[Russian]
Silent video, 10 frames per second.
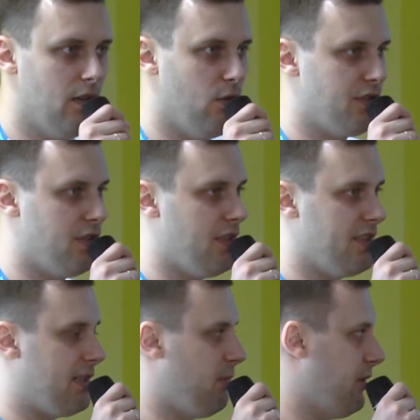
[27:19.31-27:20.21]
Он
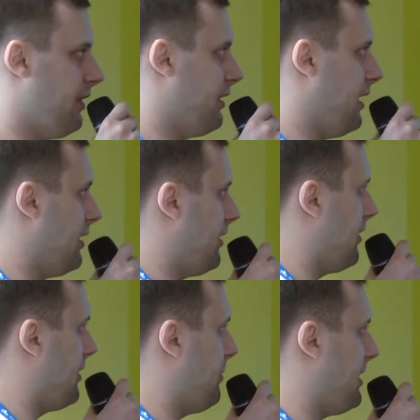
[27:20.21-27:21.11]
сейчас работает над
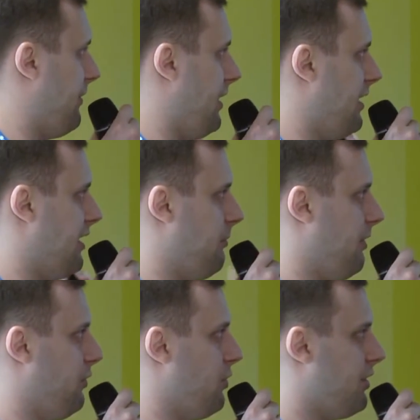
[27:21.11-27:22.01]

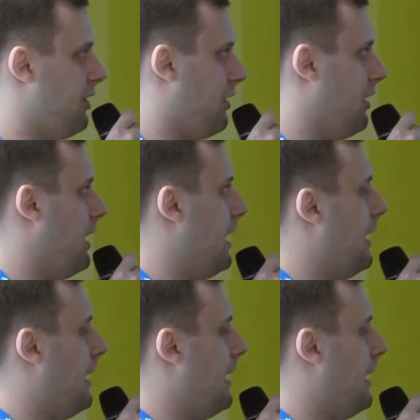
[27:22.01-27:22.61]
спецификациями вложенных